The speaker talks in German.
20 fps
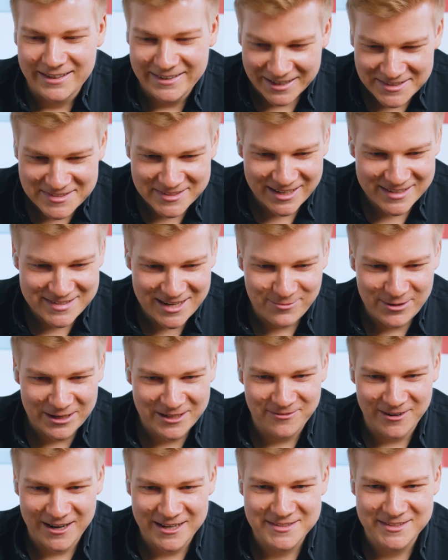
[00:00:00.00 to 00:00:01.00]
Jetzt geht es aber
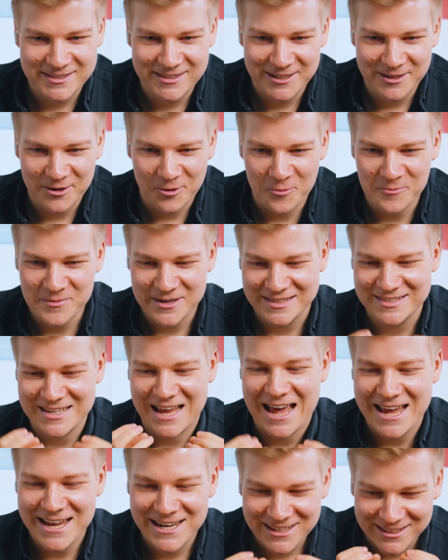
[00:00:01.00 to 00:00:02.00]
quasi um
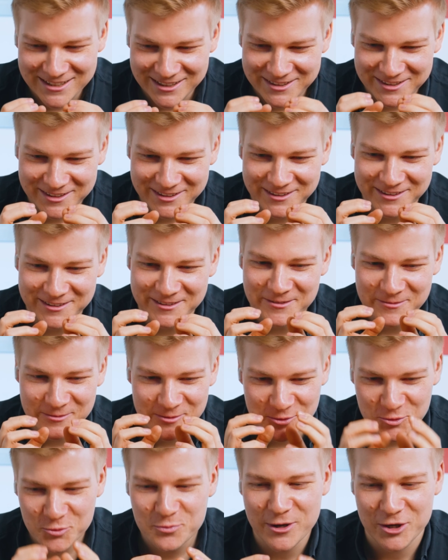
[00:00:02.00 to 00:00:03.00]
das eigentliche
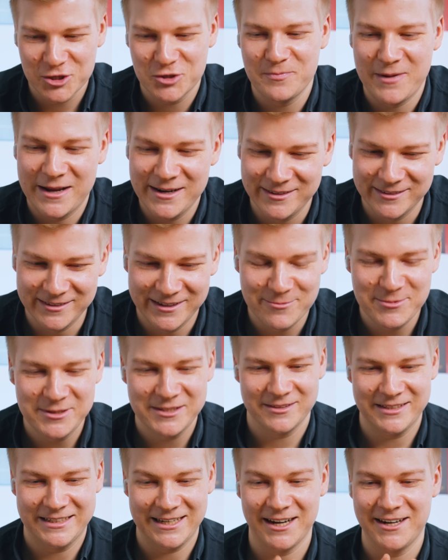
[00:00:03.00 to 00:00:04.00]
super Spannende,
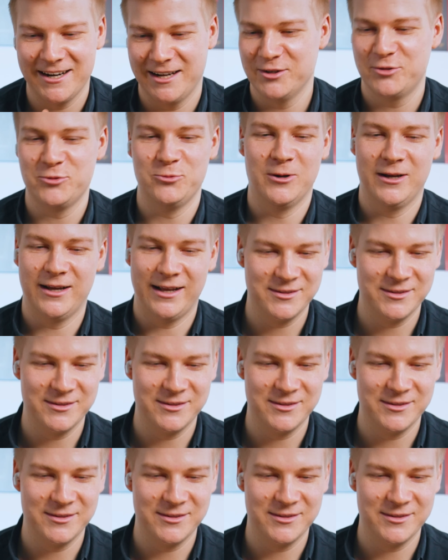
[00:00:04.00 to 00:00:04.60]
nämlich Gargantua.